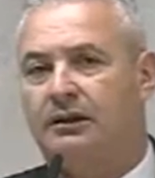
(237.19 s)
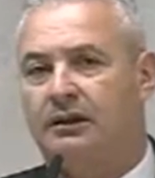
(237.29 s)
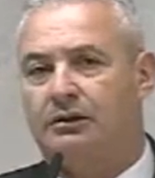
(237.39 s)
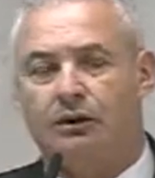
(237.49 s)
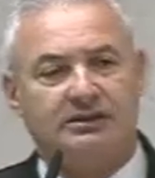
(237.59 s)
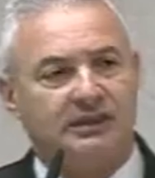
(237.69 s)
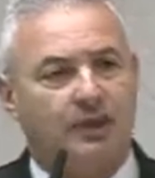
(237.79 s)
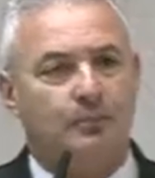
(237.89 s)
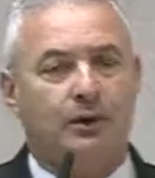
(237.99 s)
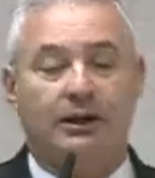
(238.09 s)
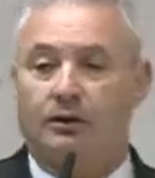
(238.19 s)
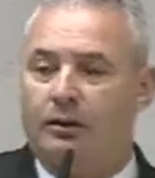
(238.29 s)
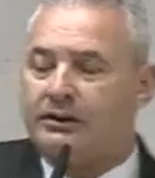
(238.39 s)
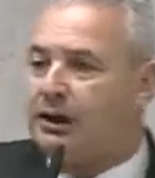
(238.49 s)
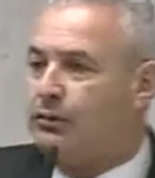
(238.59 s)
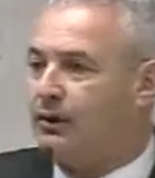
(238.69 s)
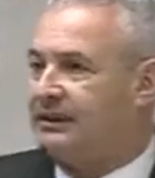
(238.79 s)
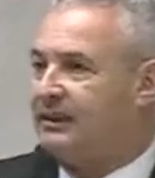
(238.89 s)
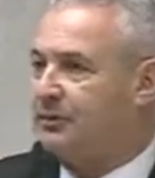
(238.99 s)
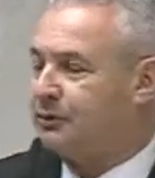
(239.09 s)
Nós não. outra
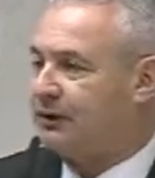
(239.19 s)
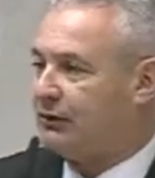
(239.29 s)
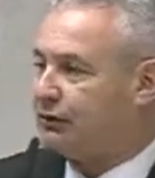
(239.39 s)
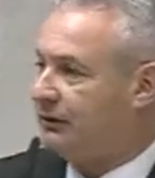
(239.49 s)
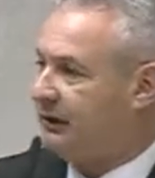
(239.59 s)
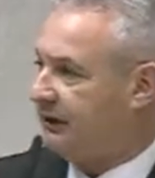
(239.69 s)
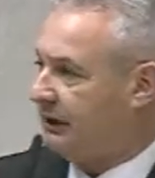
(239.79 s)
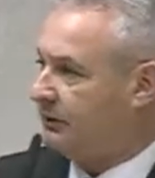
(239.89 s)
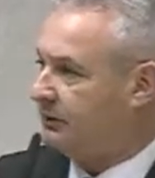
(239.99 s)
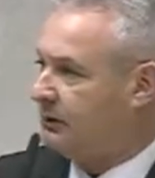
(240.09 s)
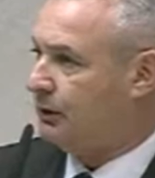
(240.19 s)
coisa, deputados, que eu não entendo.